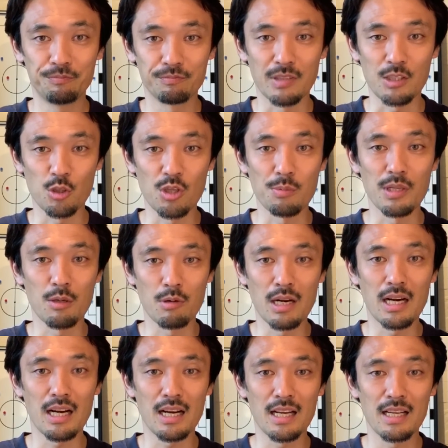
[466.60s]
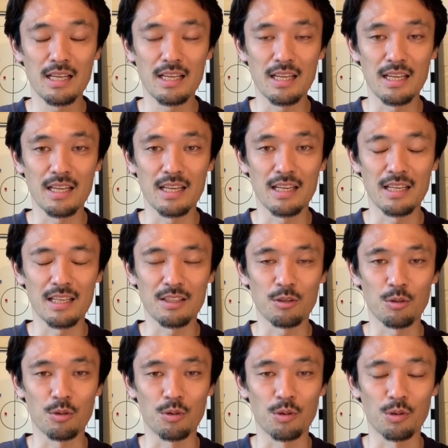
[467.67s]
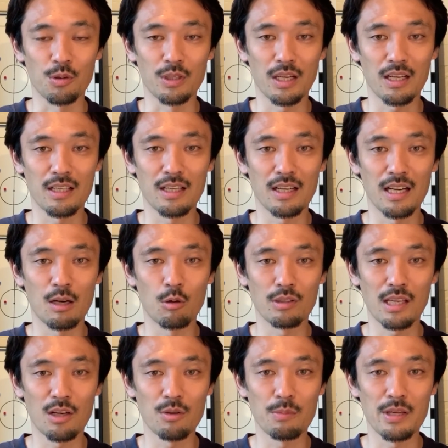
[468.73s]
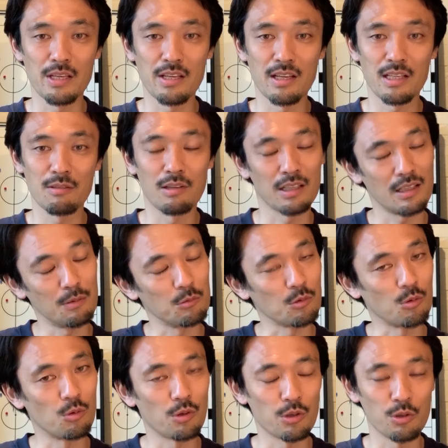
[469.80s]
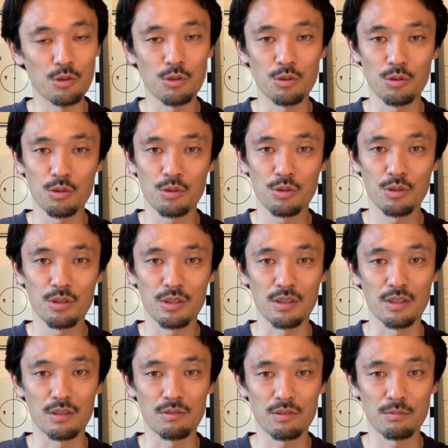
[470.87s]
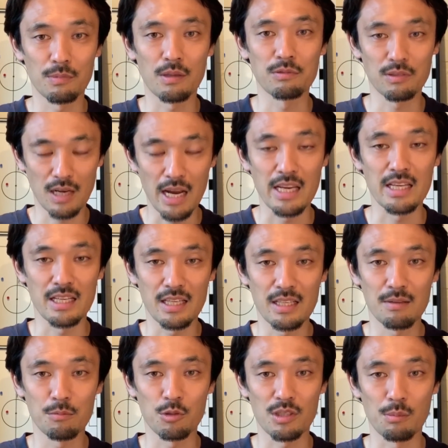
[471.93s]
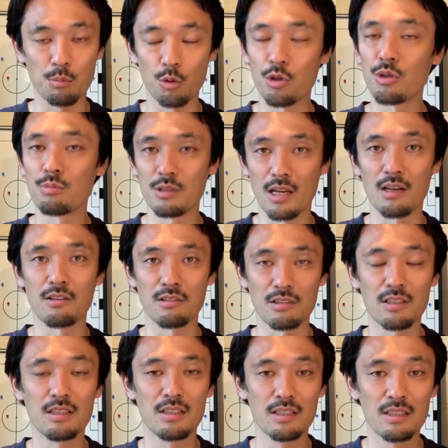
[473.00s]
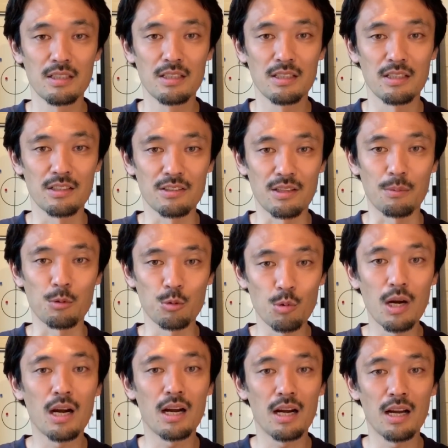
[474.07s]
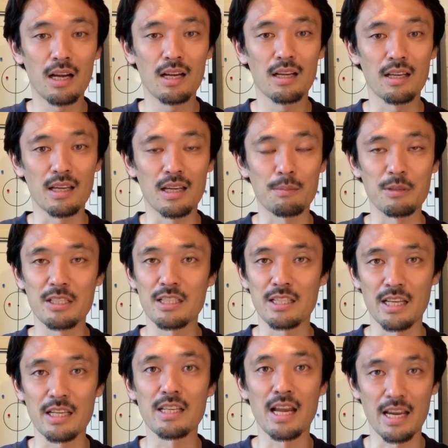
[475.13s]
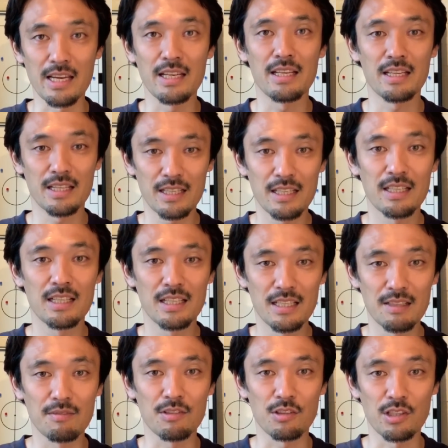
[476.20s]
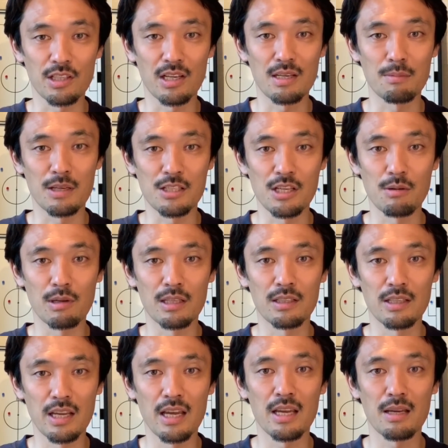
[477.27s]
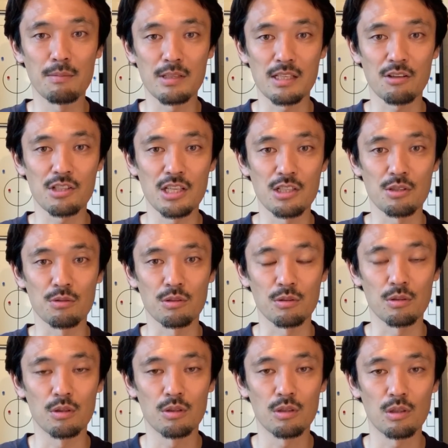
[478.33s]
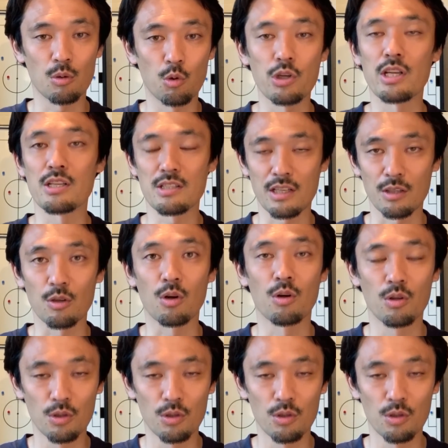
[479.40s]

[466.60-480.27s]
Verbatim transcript: まあ、そういう意味では、えーと、となかなか他のメディアでは多分こういう、えー、まあ、深いもしくはボリュームのあるインタビューは、えー、見聞きできないそれが今 J1 で、まあ、昨シーズン5位ですけど、